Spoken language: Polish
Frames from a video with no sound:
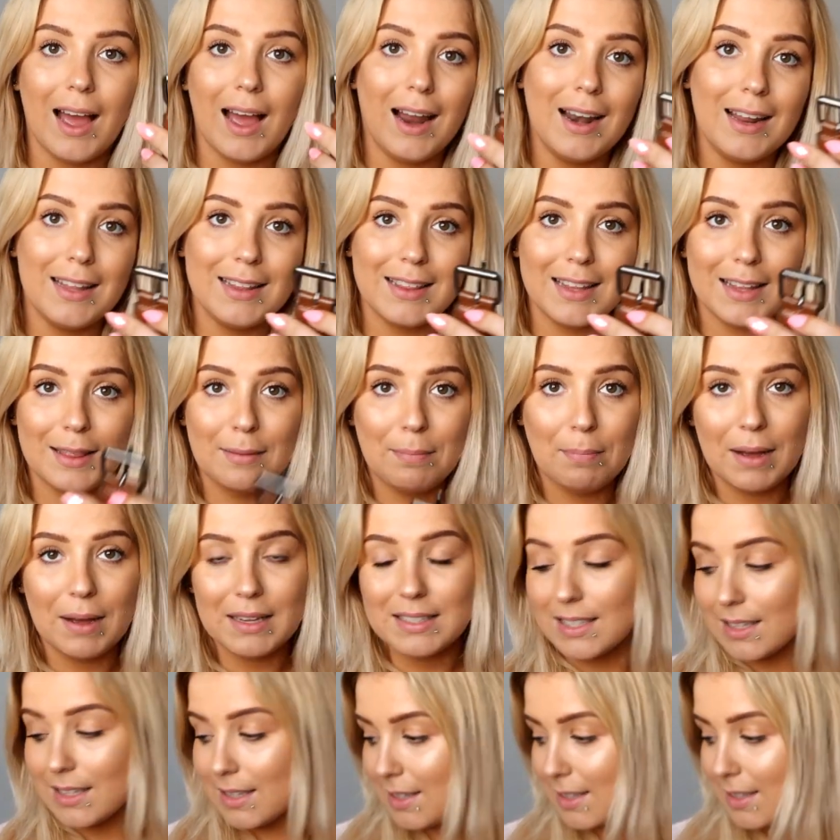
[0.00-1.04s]
ale ten
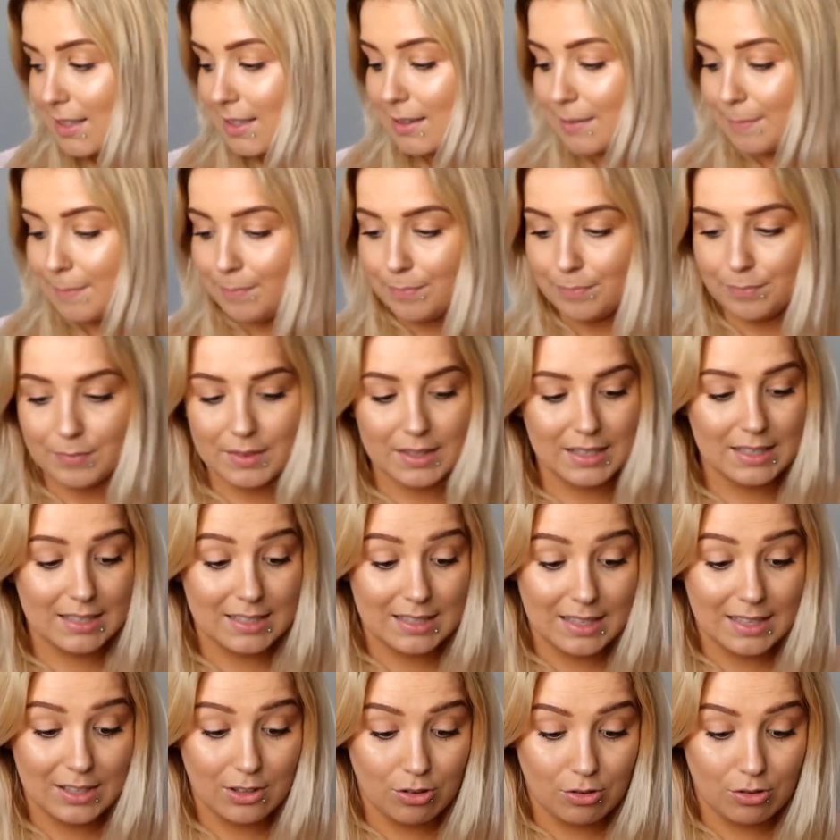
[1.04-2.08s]
pasek e, jest
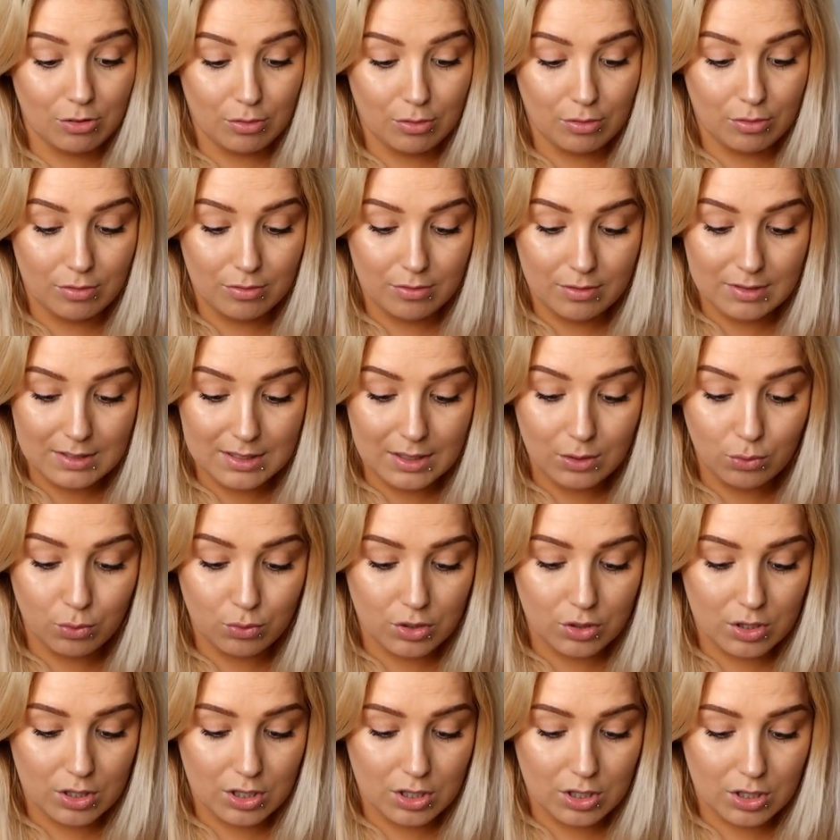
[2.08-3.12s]
na niego za
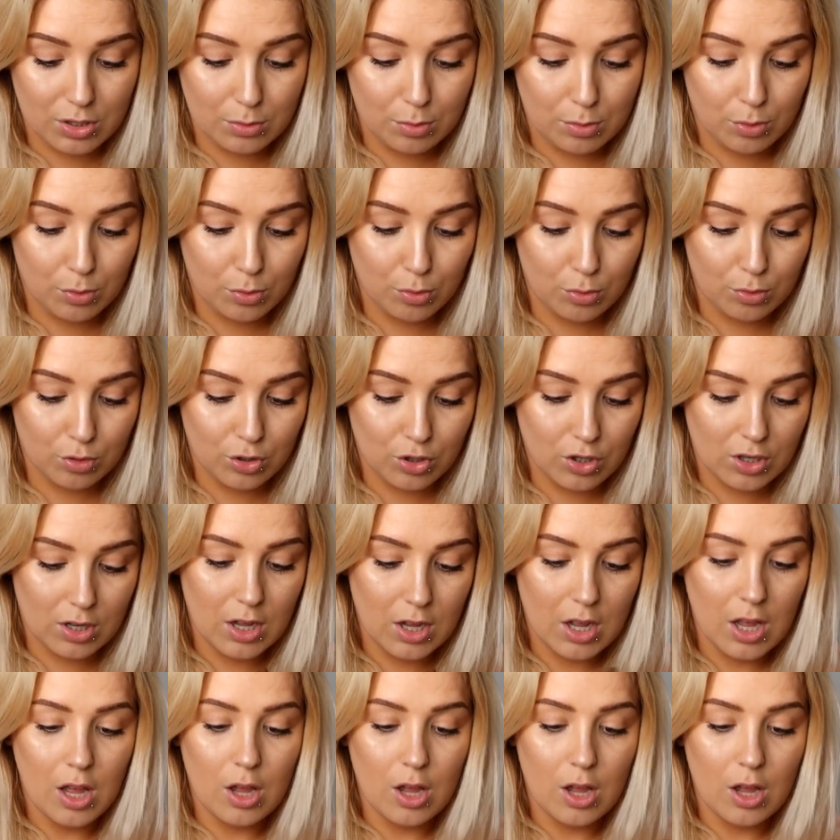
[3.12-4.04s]
duży jeszcze, pomimo, że